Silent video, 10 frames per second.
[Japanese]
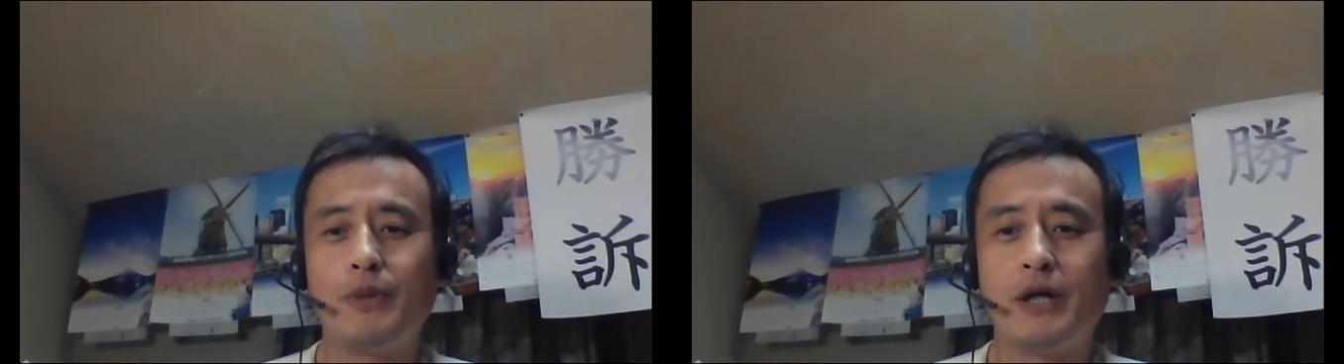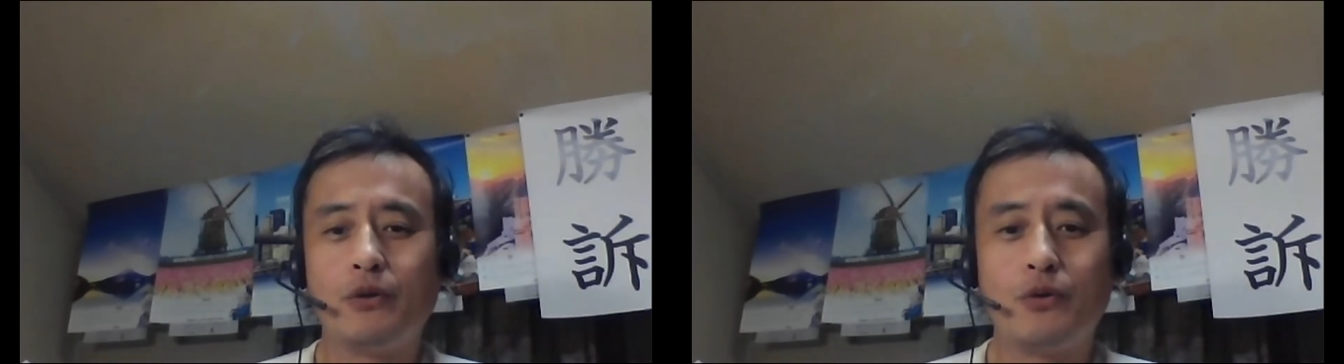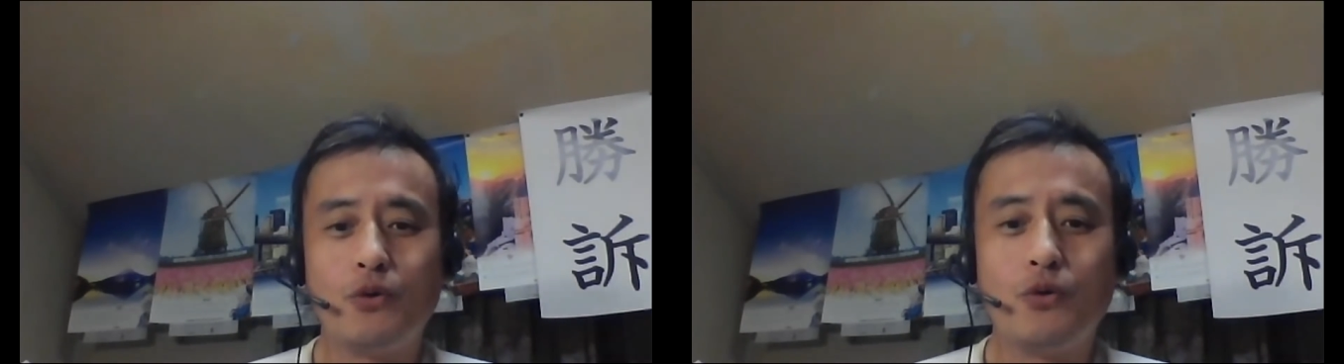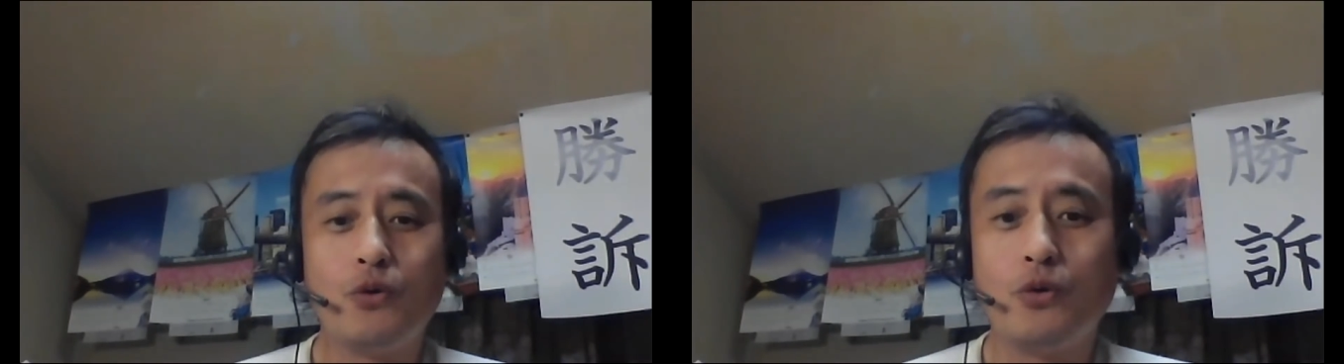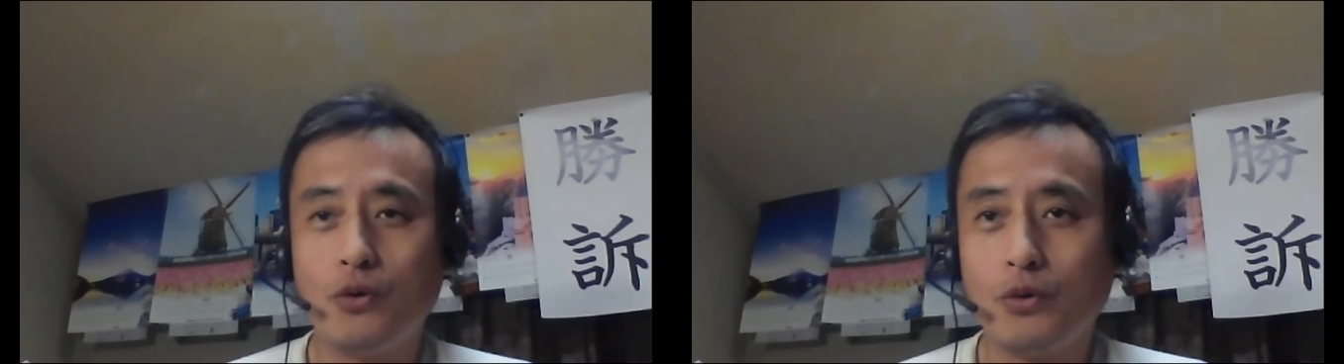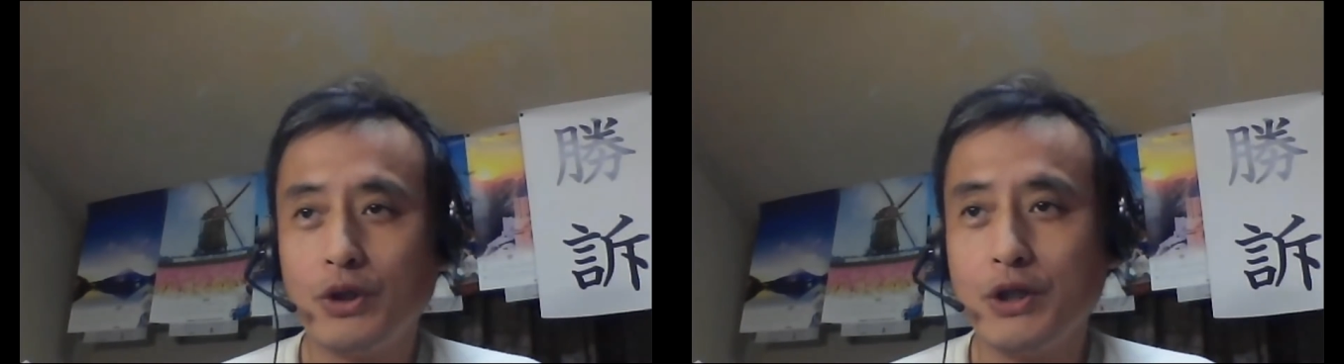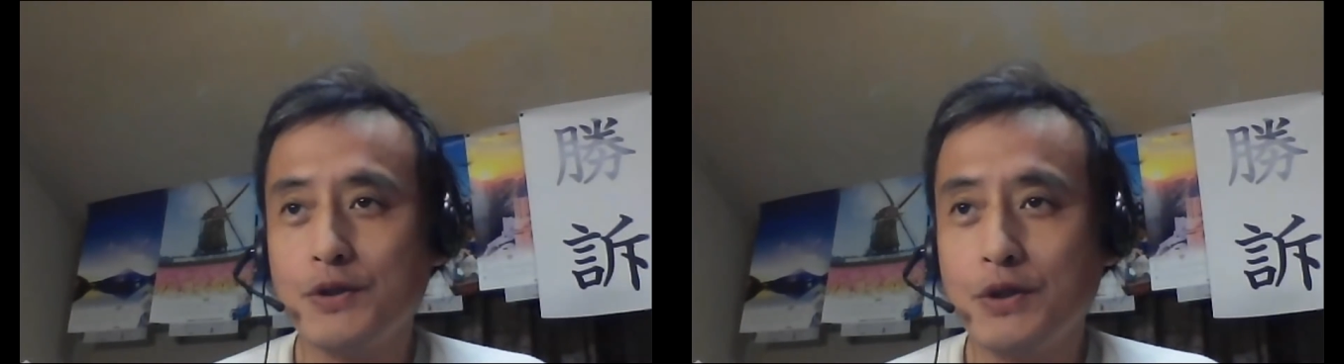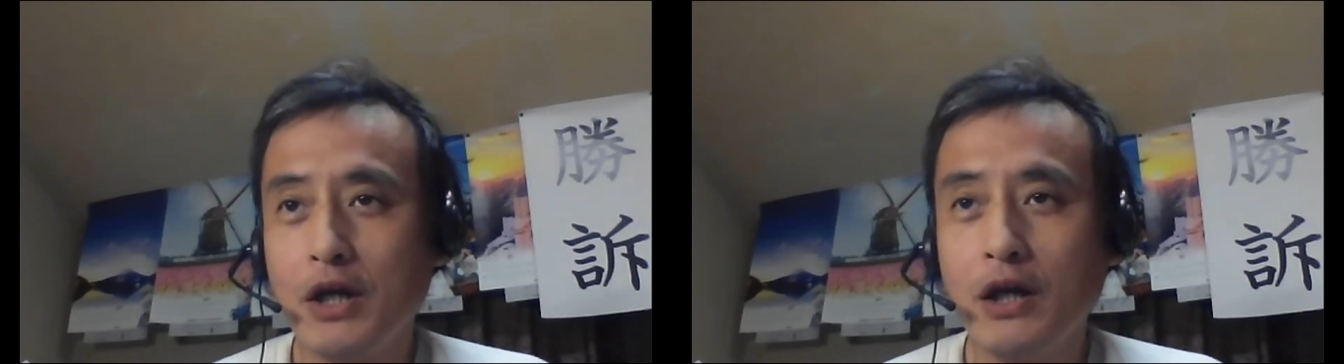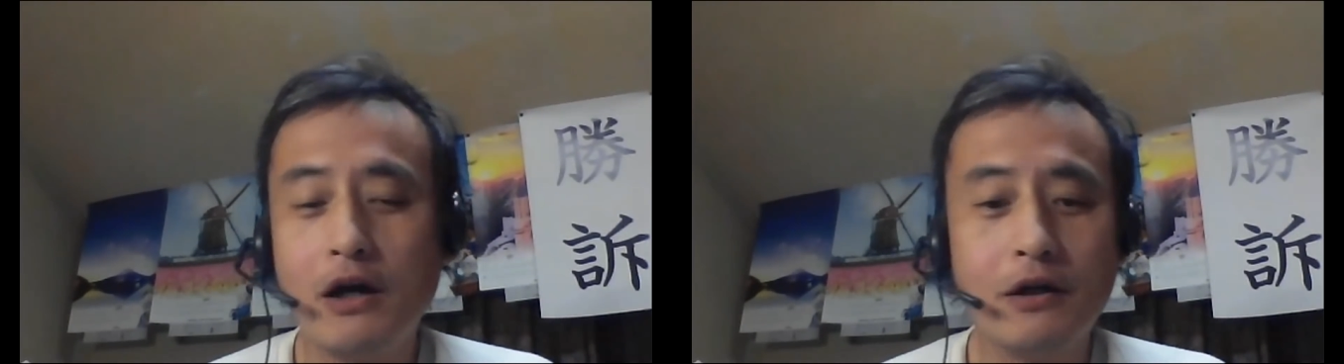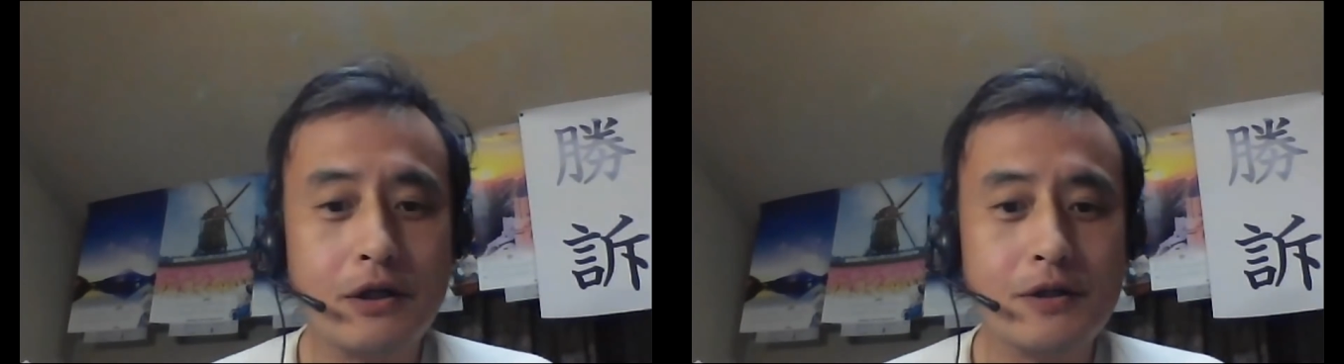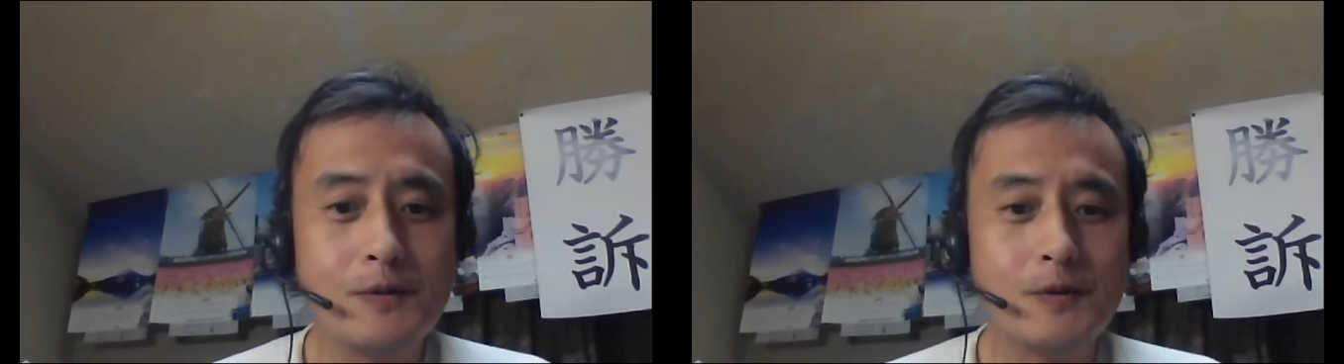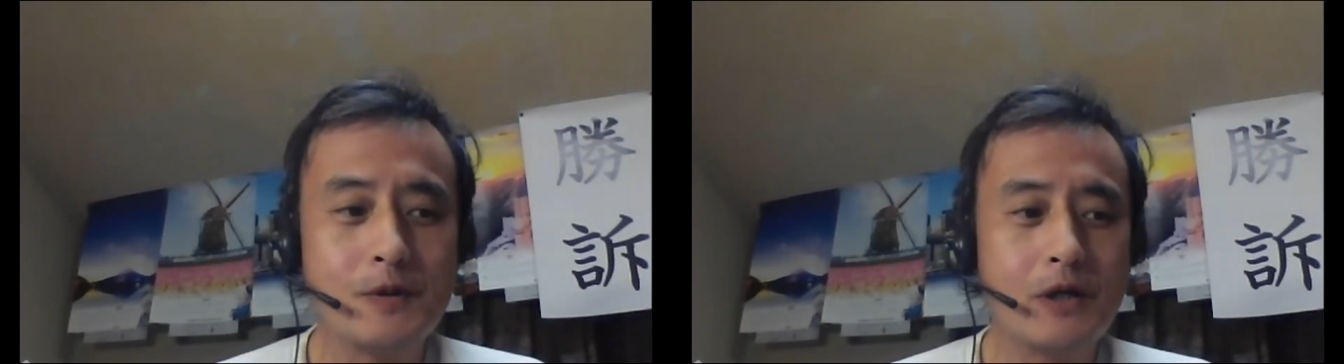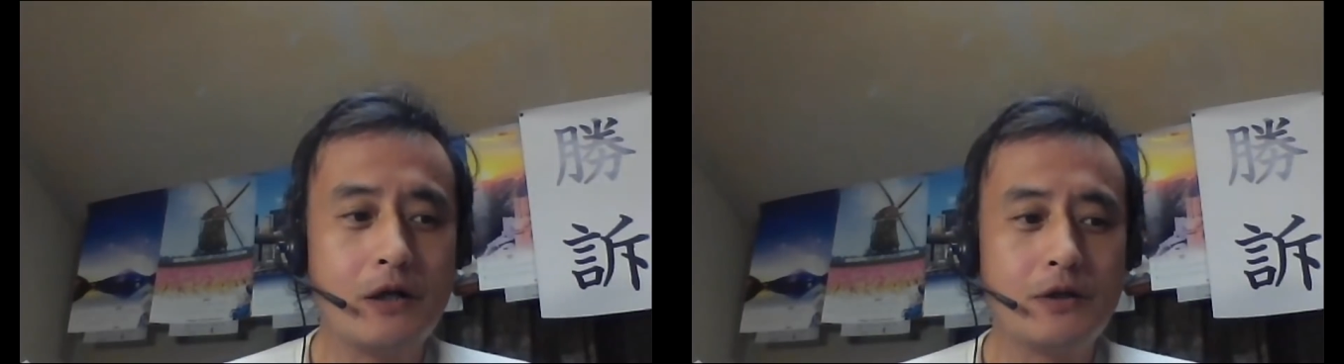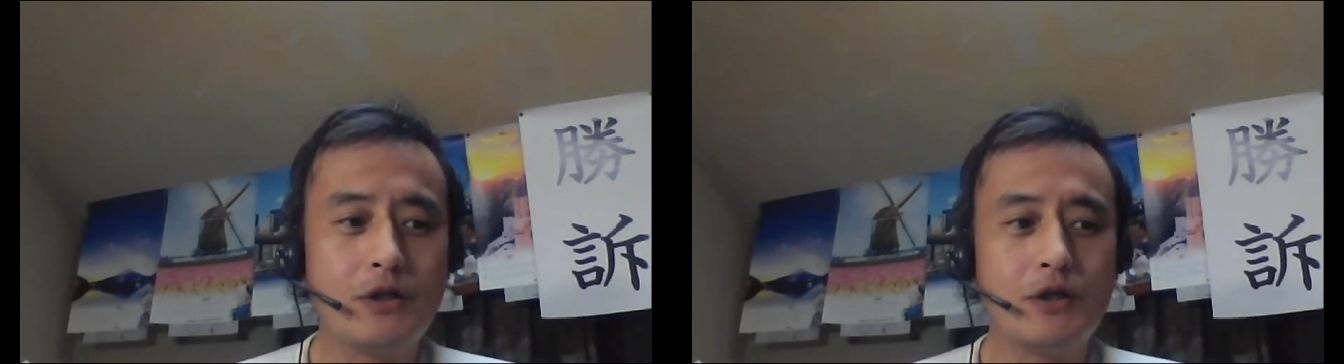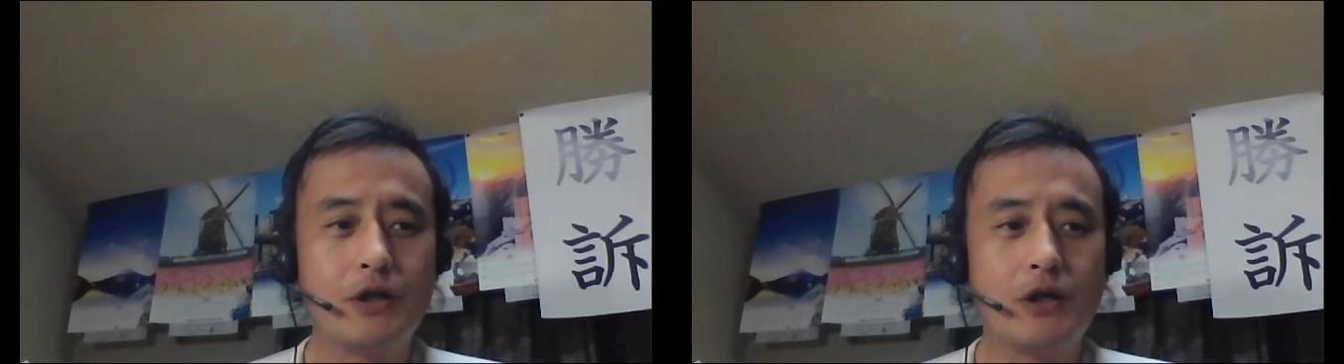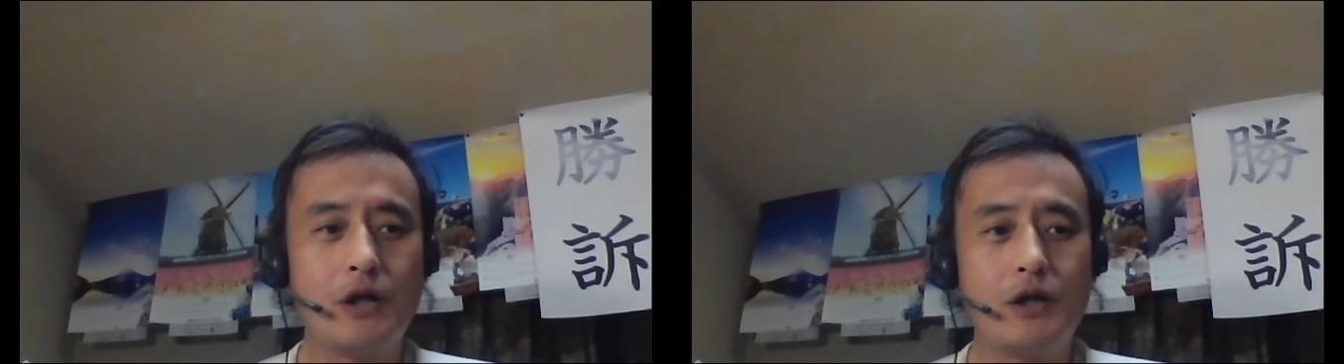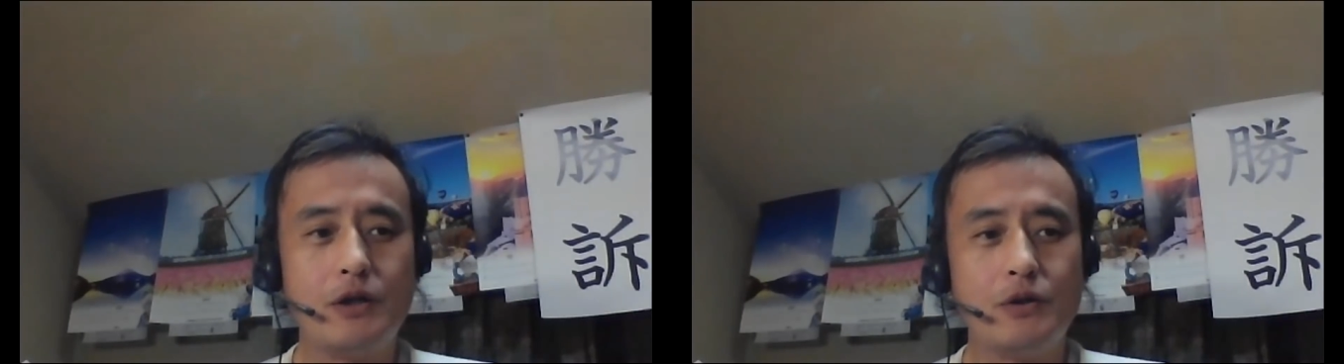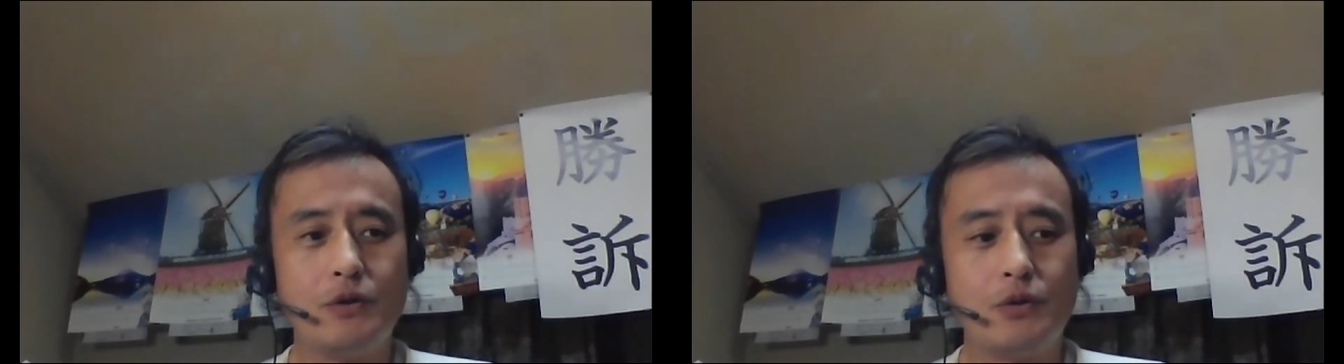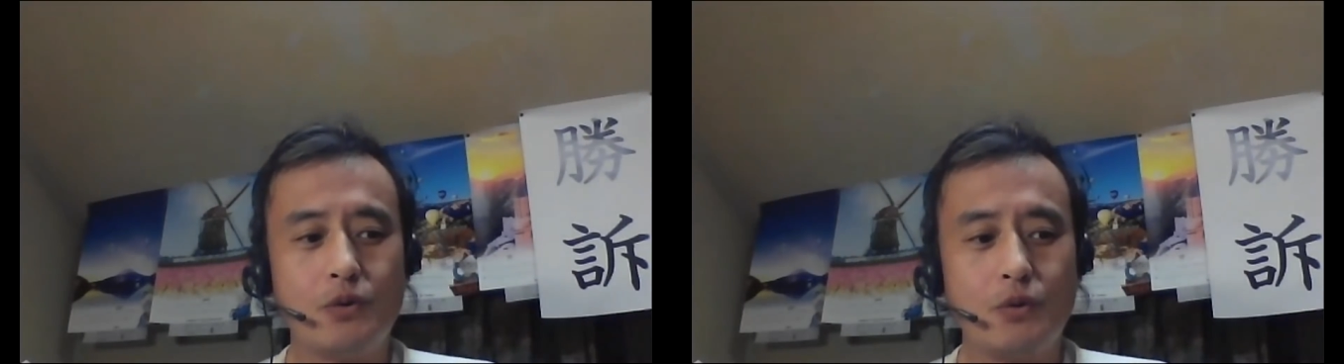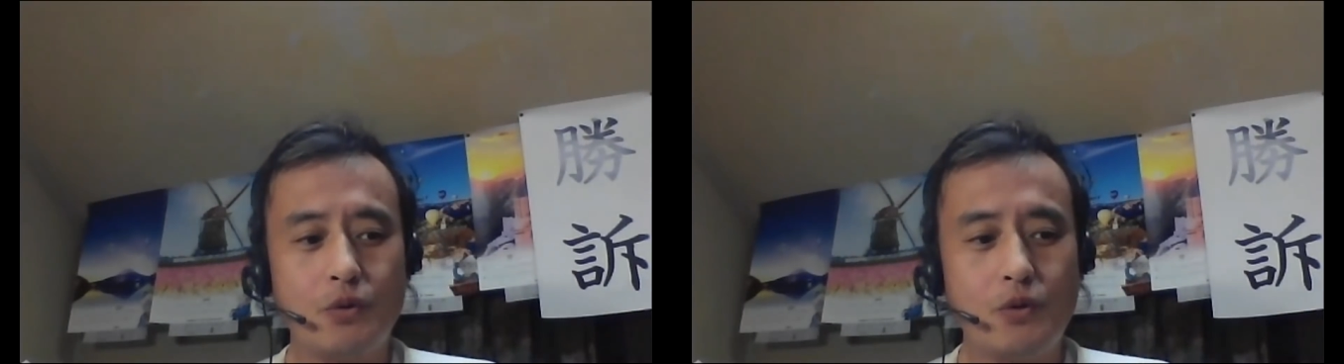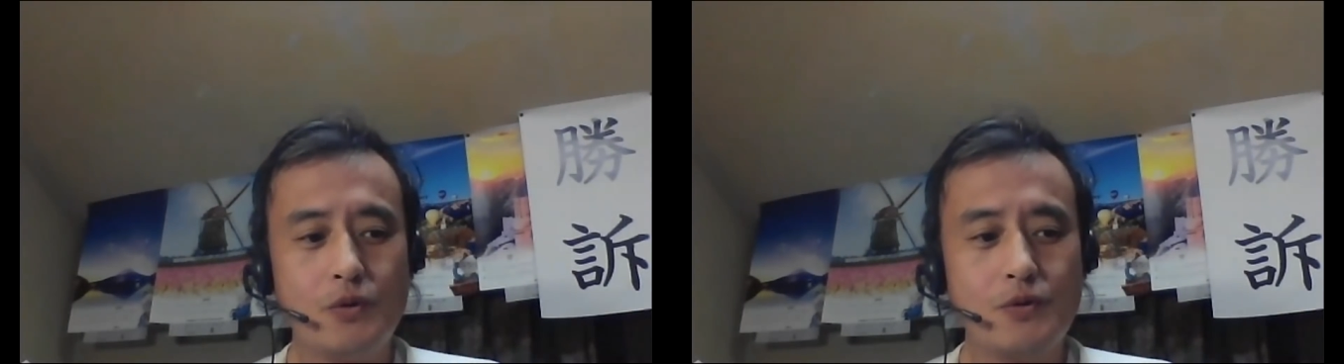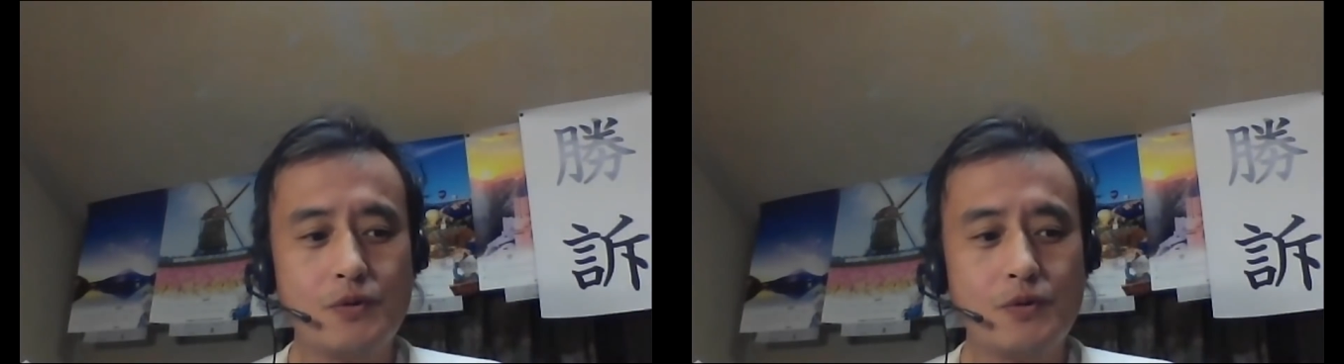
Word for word: あの、午後ですね、判決が2件と、